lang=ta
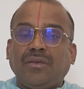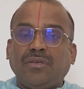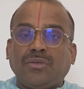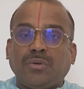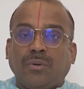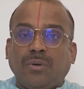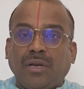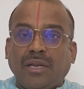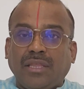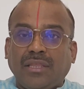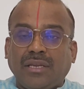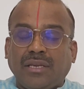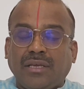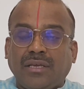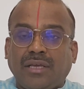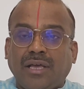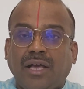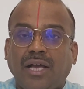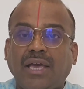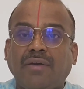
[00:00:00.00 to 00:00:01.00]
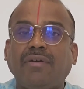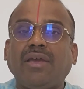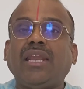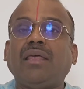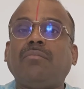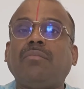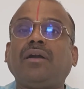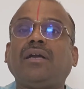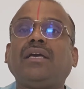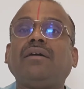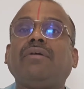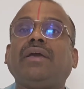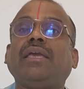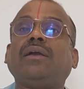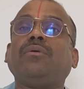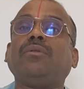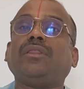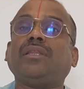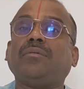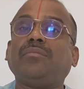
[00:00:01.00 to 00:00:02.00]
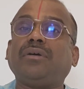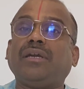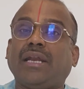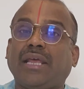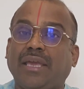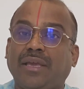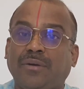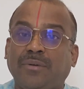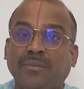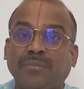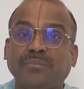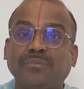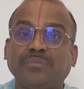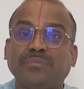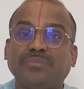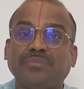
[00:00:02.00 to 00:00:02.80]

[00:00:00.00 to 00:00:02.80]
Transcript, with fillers: சொன்னதற்காகவே நமக்கு வைகுந்தம் கிடைக்கும்